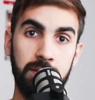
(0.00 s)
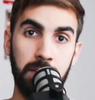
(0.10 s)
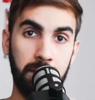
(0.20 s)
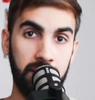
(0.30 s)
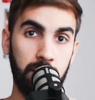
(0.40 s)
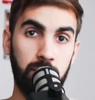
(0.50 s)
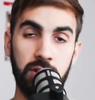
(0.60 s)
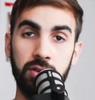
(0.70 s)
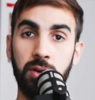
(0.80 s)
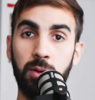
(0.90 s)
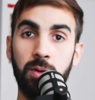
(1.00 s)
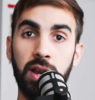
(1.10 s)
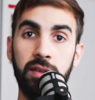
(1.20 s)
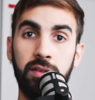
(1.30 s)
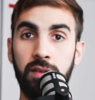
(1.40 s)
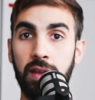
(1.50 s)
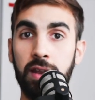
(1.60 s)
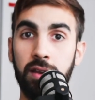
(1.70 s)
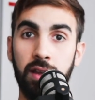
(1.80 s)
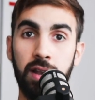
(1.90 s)
simplemente puse los auriculares
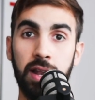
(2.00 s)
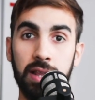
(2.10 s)
en, la